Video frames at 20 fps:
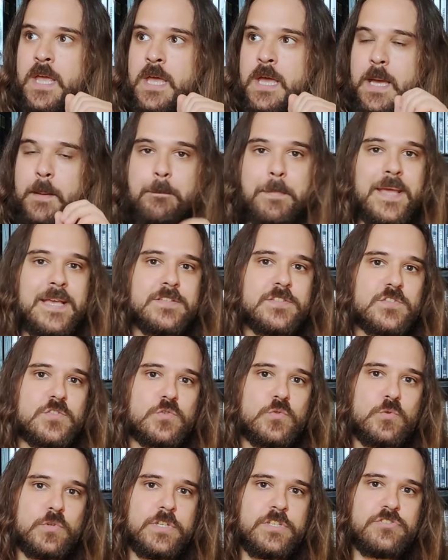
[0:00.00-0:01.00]
A
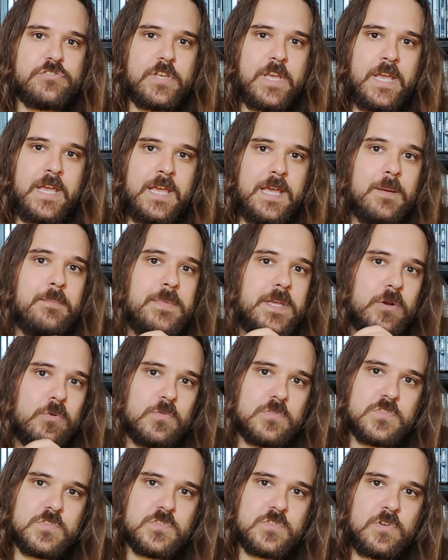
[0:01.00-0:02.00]
PS2 é a minha
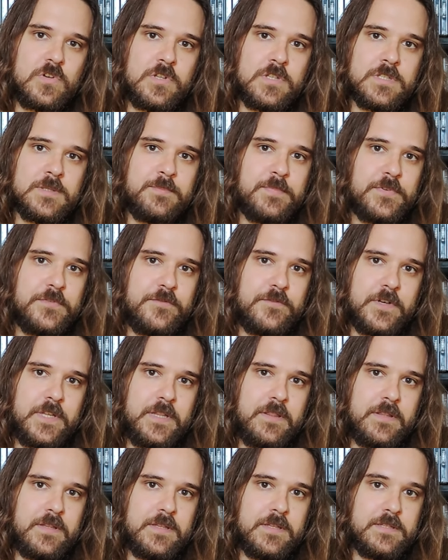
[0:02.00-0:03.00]
consola
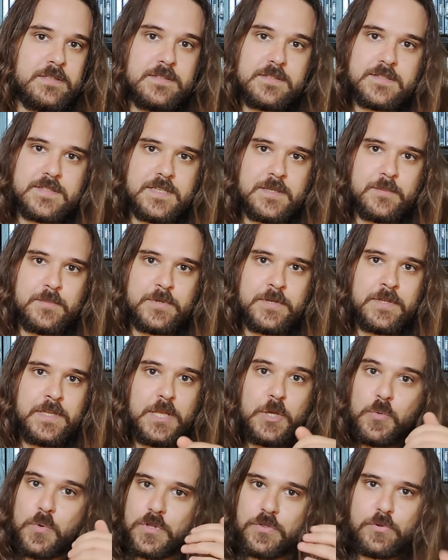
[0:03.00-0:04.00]
preferida de sempre.
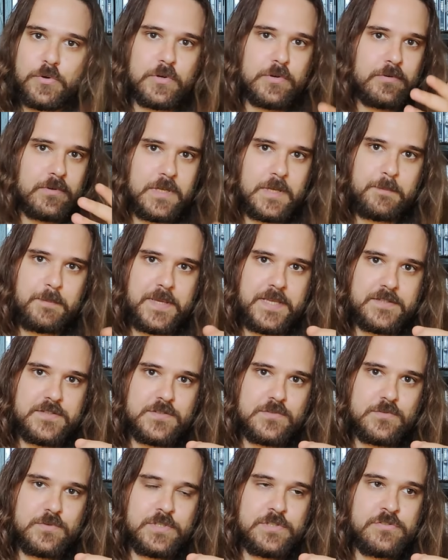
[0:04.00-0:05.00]
Eu adoro a
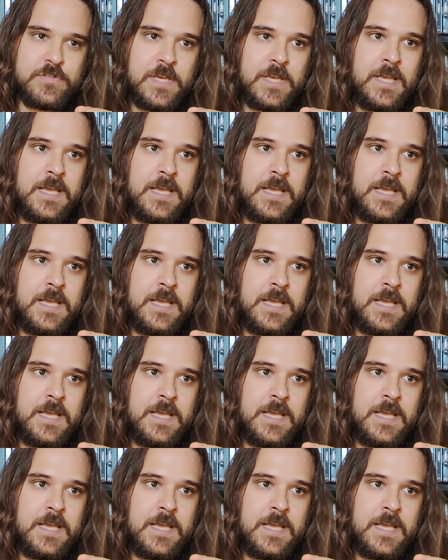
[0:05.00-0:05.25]
PS2.